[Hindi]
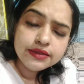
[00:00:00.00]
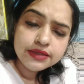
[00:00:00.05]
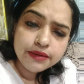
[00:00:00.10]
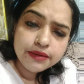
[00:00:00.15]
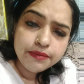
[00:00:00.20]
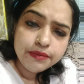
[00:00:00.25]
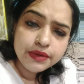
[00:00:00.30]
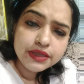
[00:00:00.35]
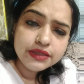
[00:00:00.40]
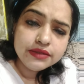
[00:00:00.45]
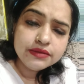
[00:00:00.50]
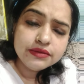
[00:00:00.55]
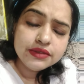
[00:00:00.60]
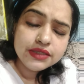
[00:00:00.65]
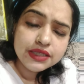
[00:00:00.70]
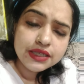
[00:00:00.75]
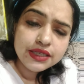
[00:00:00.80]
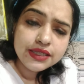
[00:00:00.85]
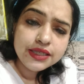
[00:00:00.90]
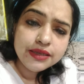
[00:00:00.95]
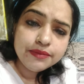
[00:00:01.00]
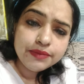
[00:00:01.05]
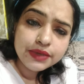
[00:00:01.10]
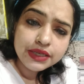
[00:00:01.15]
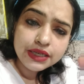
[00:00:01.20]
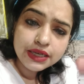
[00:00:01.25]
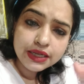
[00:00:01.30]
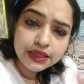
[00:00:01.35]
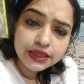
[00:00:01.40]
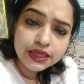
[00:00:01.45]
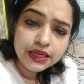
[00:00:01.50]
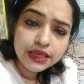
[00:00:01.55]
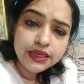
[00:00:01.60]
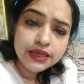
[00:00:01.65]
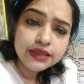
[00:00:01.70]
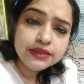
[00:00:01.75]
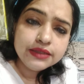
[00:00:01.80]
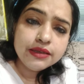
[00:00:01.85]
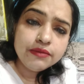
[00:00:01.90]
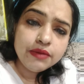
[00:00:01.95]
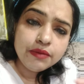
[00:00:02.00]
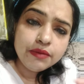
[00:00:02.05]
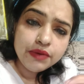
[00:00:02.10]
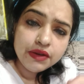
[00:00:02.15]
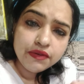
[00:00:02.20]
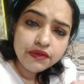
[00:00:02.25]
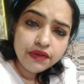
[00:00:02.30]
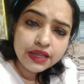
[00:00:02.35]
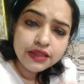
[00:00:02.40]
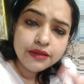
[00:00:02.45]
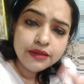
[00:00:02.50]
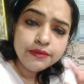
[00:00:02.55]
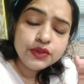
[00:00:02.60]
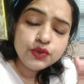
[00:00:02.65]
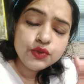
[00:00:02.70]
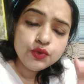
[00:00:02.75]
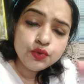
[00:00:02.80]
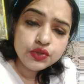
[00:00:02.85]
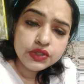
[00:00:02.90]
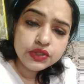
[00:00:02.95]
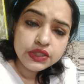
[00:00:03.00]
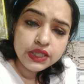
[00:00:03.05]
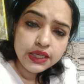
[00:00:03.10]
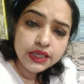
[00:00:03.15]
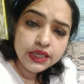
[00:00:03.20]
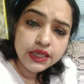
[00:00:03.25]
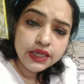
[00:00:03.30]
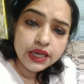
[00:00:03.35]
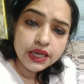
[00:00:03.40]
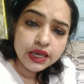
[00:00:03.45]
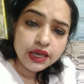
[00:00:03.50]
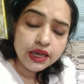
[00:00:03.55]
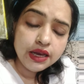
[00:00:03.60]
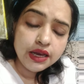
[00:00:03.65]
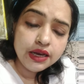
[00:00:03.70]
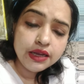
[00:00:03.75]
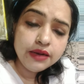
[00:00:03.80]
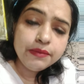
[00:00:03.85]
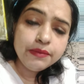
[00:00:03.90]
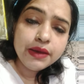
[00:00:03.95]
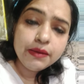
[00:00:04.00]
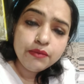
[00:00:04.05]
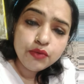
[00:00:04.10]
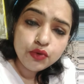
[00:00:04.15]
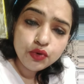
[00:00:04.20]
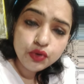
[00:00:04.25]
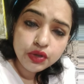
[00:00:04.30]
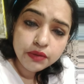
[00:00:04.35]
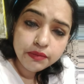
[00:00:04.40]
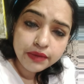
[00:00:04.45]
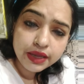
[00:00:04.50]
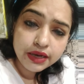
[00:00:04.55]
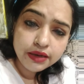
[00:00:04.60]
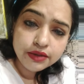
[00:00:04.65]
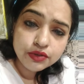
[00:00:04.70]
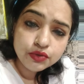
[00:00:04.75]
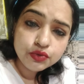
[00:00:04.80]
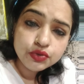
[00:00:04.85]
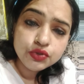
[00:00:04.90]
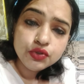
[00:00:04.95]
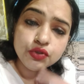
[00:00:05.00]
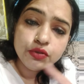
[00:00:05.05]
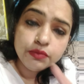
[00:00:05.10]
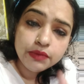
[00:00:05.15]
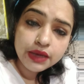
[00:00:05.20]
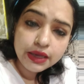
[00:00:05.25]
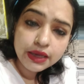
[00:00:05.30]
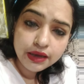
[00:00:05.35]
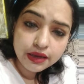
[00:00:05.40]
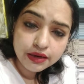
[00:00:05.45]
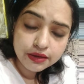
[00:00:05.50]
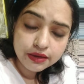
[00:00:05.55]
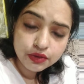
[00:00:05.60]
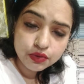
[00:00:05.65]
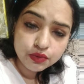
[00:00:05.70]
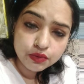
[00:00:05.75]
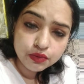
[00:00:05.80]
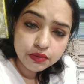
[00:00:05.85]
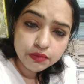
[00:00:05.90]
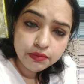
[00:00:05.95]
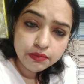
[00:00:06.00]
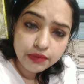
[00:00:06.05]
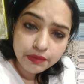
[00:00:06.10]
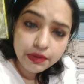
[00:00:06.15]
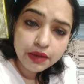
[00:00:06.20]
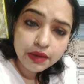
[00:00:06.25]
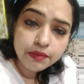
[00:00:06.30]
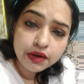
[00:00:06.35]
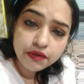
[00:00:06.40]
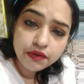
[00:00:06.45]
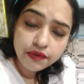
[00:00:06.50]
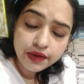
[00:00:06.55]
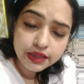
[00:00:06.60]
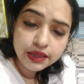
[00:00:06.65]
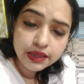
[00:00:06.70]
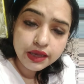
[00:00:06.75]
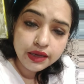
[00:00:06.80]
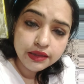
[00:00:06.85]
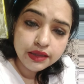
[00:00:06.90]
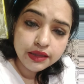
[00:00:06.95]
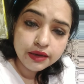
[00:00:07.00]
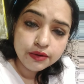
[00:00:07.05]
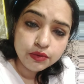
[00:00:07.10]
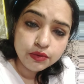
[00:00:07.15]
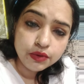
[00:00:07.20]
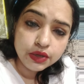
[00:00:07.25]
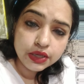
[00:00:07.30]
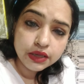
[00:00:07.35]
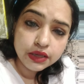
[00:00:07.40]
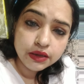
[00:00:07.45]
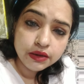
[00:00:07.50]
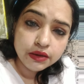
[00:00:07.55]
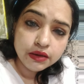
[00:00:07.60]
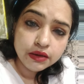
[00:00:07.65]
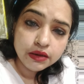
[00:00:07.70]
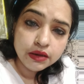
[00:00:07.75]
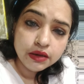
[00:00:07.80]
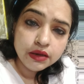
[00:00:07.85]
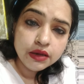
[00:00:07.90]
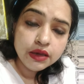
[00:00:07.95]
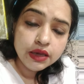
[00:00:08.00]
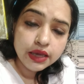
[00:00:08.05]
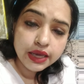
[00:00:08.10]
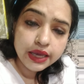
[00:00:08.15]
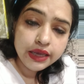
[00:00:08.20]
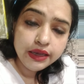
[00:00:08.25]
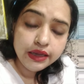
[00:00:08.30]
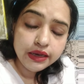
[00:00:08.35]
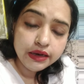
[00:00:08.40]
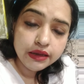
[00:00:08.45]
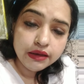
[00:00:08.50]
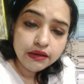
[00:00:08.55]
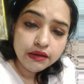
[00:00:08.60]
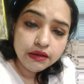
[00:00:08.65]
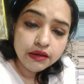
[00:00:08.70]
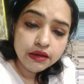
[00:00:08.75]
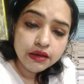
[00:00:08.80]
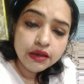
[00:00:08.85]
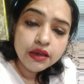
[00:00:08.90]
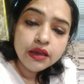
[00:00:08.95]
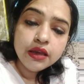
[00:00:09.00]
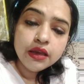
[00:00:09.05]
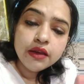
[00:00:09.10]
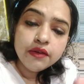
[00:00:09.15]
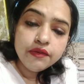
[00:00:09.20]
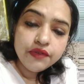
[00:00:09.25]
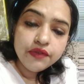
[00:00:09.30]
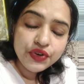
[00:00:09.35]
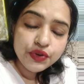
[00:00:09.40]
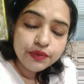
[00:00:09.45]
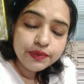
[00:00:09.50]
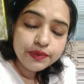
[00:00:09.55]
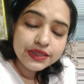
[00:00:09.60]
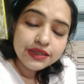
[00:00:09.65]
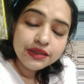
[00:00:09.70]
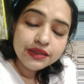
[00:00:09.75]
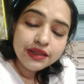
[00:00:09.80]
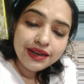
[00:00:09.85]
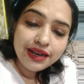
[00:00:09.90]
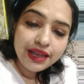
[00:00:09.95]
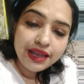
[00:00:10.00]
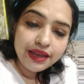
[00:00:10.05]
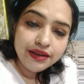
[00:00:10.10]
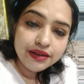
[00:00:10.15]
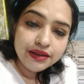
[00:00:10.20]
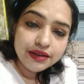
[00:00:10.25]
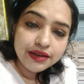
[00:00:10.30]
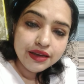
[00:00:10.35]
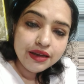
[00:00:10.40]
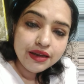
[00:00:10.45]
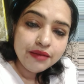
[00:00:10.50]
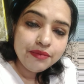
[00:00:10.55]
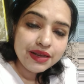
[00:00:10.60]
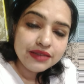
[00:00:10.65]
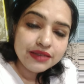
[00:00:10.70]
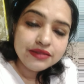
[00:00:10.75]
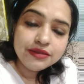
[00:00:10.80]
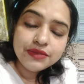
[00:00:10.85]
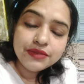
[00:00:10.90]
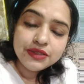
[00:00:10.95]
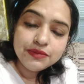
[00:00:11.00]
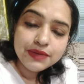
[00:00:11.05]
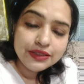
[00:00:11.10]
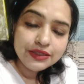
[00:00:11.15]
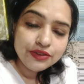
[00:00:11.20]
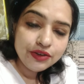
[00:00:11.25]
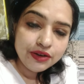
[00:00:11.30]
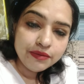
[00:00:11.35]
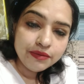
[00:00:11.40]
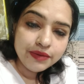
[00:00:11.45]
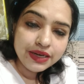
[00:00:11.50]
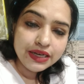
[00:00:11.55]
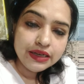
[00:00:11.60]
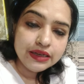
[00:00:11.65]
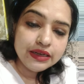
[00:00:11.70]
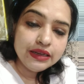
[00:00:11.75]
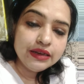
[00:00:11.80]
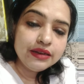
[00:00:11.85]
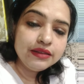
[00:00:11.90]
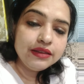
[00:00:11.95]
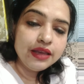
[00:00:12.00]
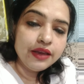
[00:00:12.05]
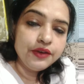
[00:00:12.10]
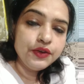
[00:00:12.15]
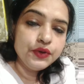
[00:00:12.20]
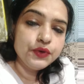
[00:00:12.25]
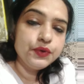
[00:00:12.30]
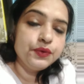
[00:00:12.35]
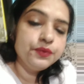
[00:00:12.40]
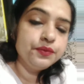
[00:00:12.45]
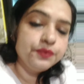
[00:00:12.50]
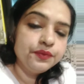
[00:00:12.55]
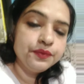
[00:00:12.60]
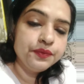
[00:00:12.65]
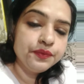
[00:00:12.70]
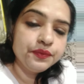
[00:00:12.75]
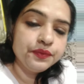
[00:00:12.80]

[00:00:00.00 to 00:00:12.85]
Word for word: सब में छल कपट रहता ही है सब अपने फ़ायदे में सोचते ही हैं अगर मैं बोलूँ कि मैं नहीं सोचती तो मैं गलत हूँ मैं भी अपना फ़ायदा ही देखूँगी है कि नहीं वीडियो पसंद है लाइक करिएगा बात समझ में आए तो कमेंट करिएगा थैंक यू